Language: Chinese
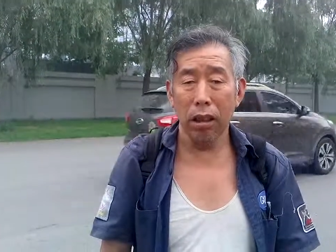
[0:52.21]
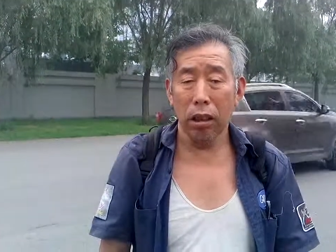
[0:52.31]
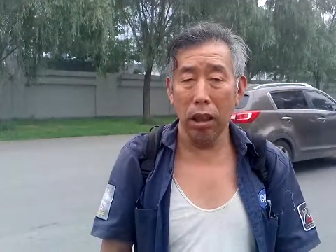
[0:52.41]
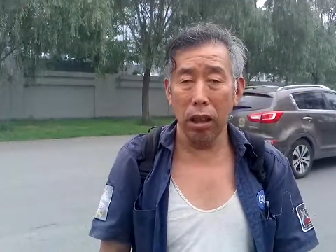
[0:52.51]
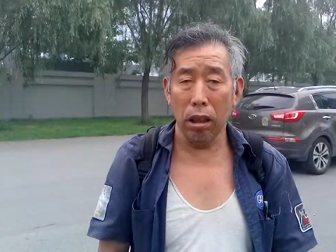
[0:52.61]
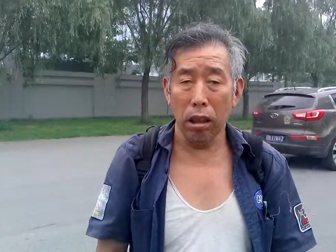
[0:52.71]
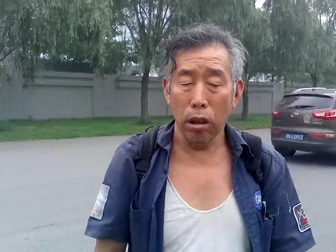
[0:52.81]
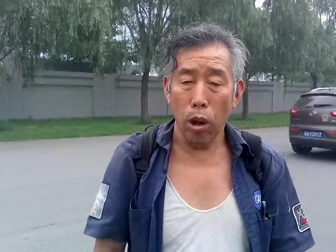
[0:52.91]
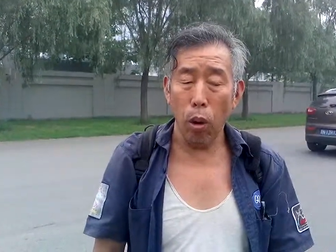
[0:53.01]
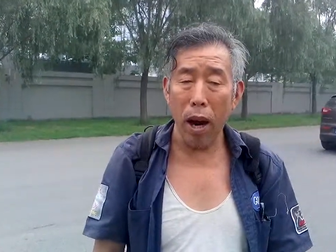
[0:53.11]
呃，
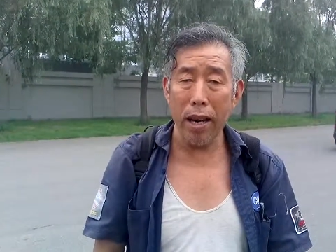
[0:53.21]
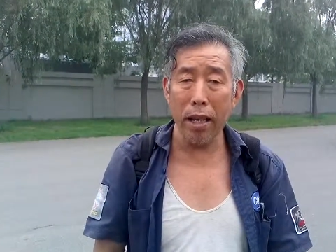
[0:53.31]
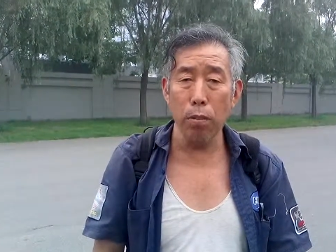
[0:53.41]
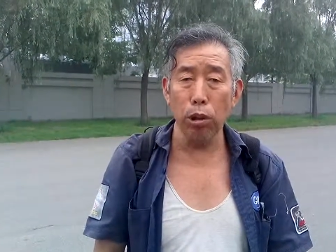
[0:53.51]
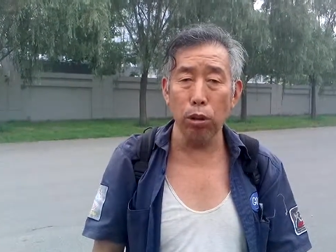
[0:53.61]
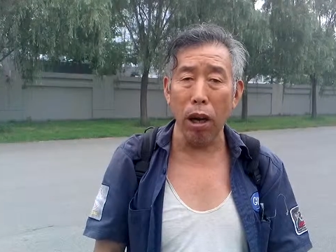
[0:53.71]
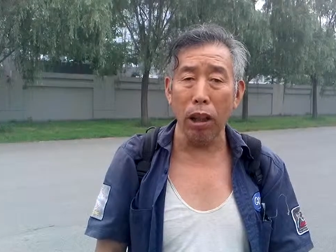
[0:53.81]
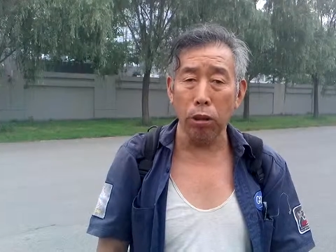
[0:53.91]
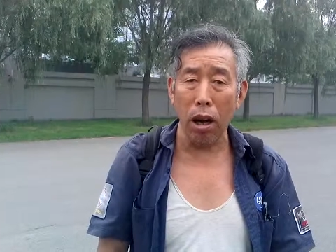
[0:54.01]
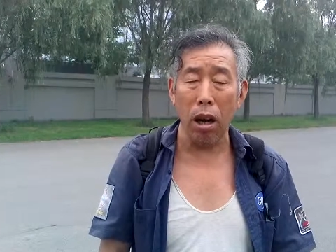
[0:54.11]
坏人不抓，
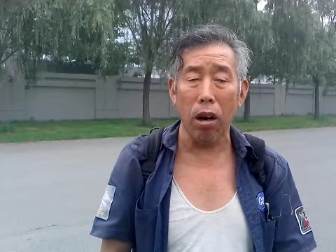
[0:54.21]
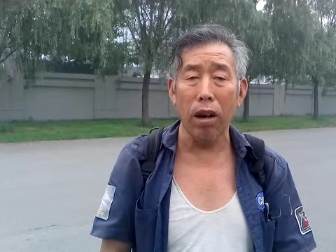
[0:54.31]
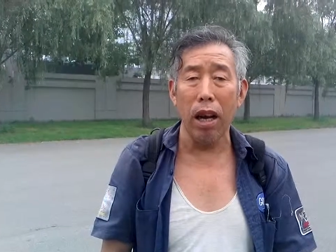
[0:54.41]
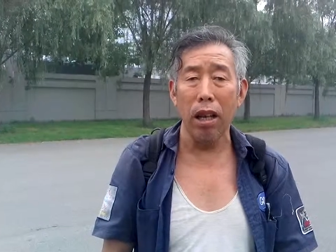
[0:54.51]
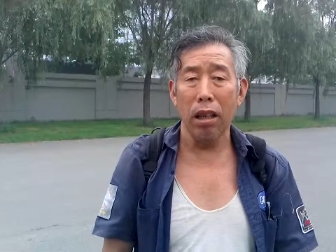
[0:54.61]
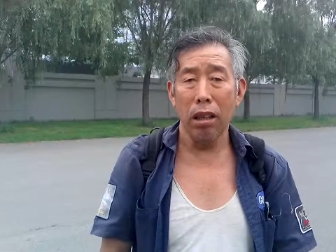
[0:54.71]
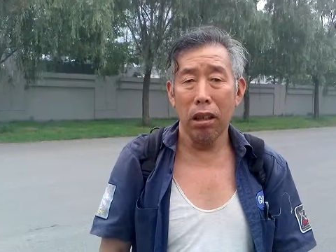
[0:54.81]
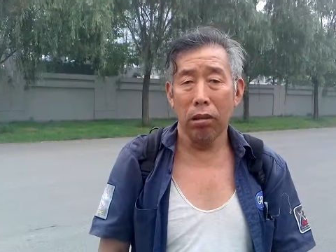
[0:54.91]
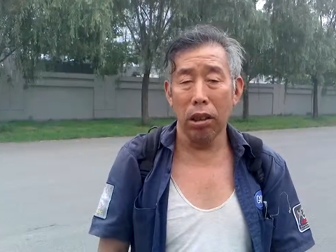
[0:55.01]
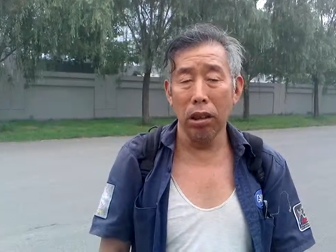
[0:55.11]
抓好人。
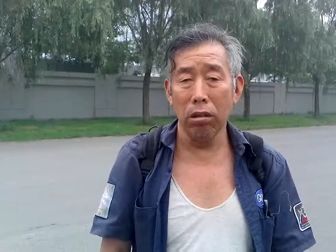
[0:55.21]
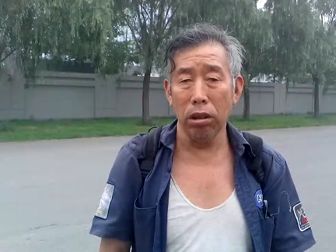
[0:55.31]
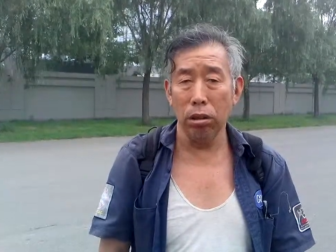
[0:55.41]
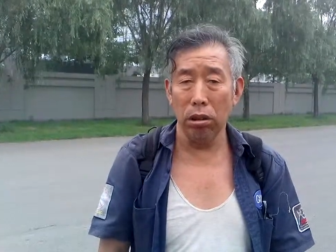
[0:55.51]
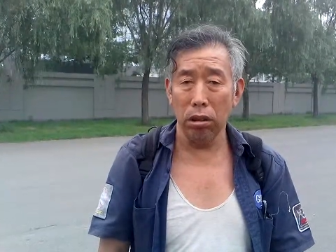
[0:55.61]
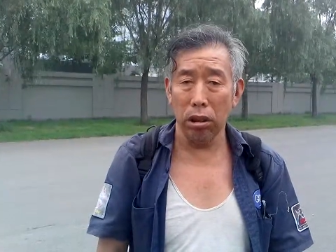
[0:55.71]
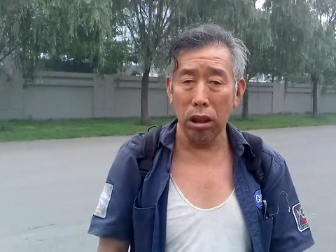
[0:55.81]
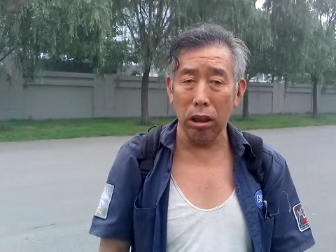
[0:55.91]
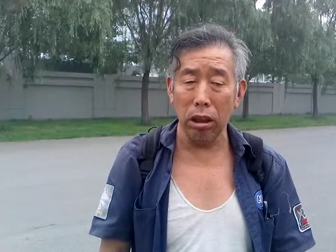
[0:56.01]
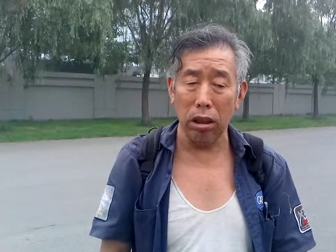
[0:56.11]
我认为说
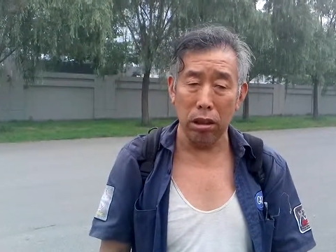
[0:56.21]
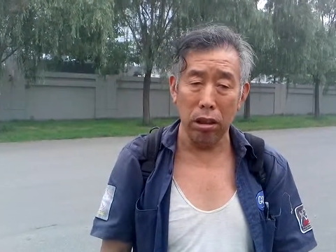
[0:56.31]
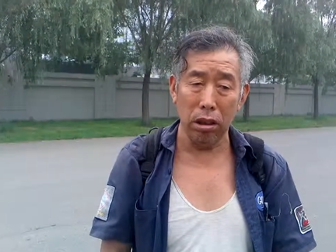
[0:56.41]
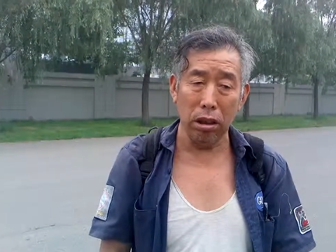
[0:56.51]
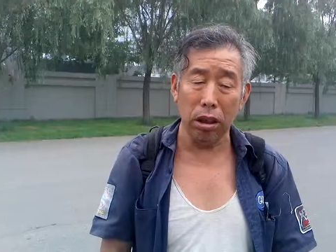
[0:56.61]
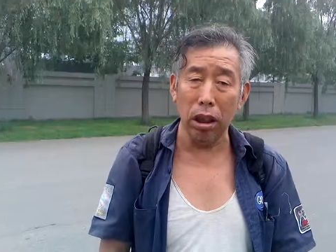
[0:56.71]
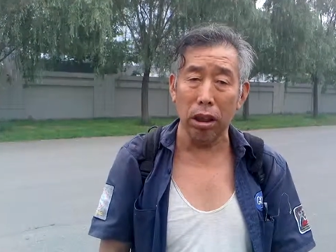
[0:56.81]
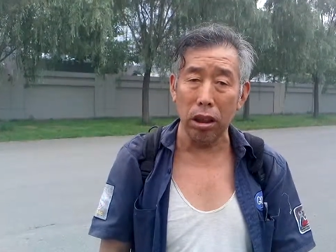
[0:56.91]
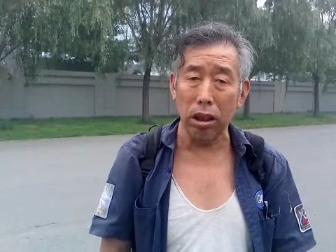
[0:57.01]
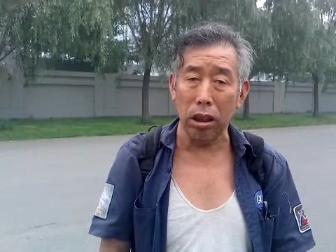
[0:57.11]
这是，呃，这
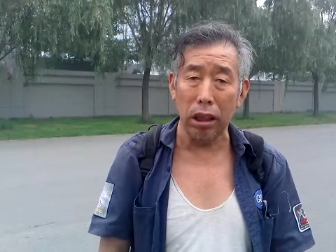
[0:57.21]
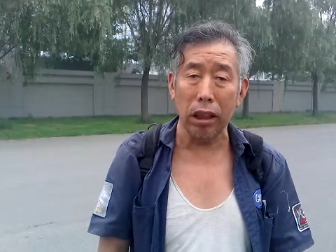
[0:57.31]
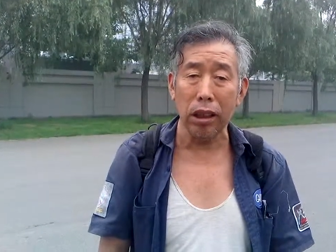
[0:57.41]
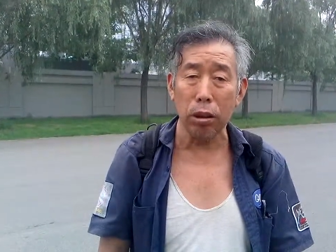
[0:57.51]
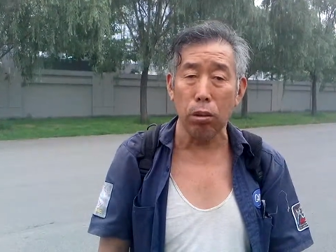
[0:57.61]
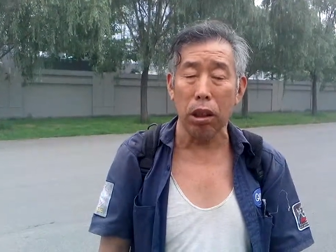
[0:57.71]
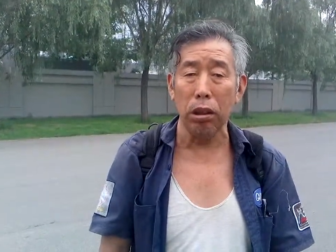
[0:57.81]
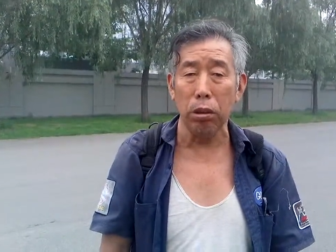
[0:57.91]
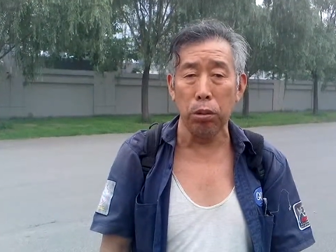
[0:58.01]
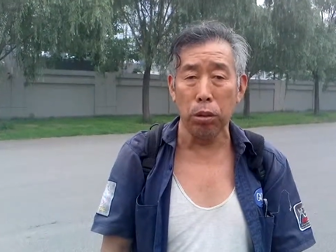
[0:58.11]
是也是我
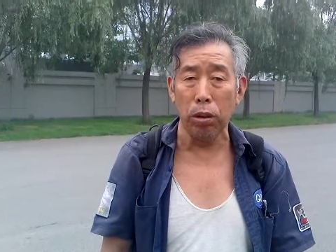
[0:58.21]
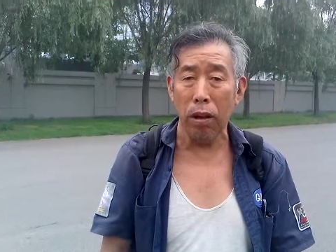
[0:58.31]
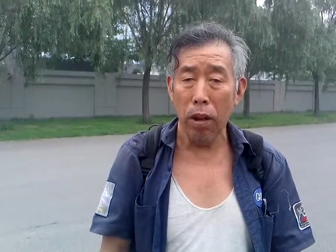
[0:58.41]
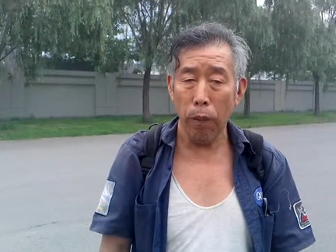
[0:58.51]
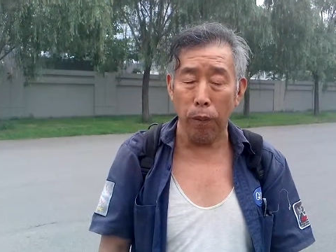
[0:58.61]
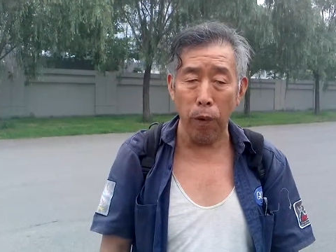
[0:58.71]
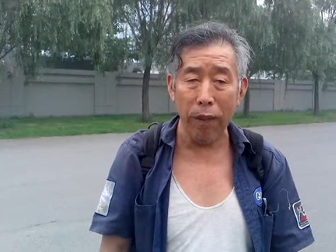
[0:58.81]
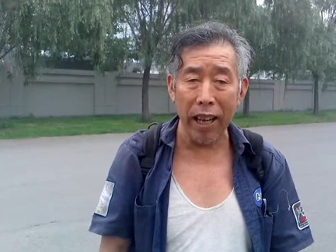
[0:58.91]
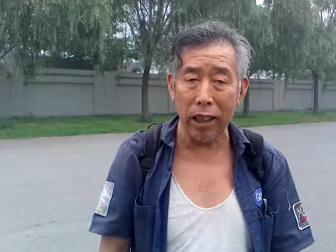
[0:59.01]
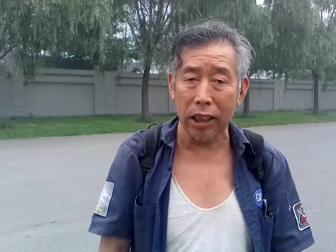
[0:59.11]
认为说腐
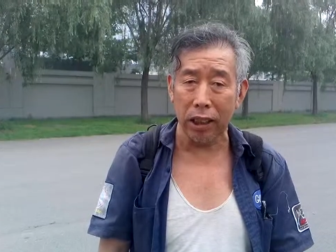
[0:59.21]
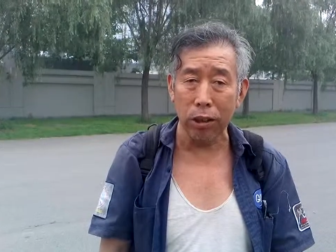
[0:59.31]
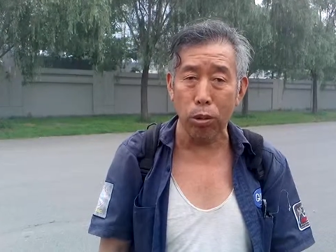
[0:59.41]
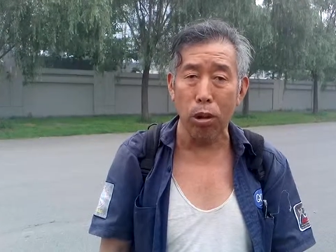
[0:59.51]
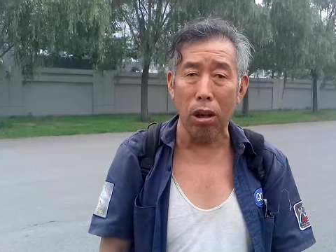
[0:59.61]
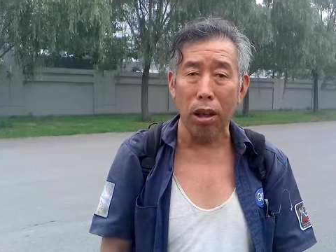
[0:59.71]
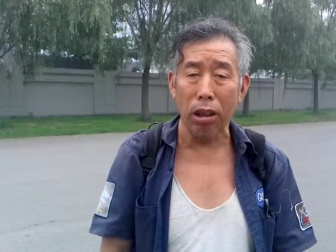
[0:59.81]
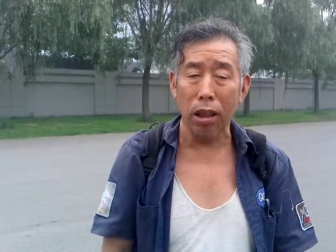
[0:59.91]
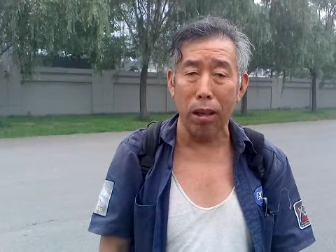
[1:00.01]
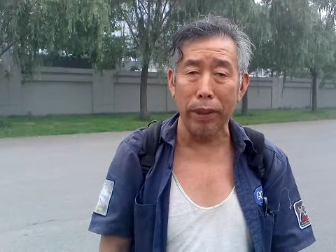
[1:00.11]
败的耻辱，
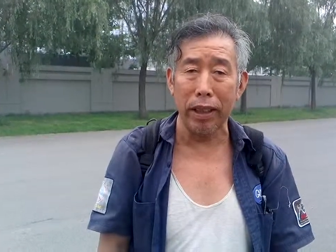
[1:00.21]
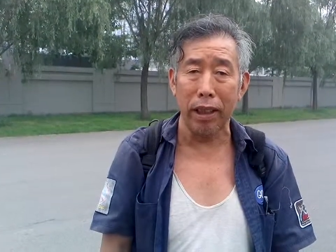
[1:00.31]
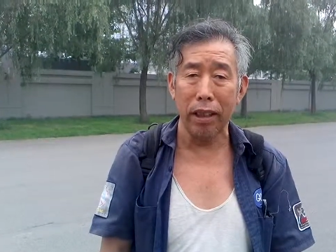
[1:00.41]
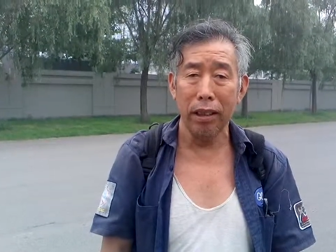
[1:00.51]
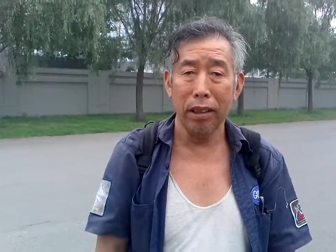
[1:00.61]
他们的。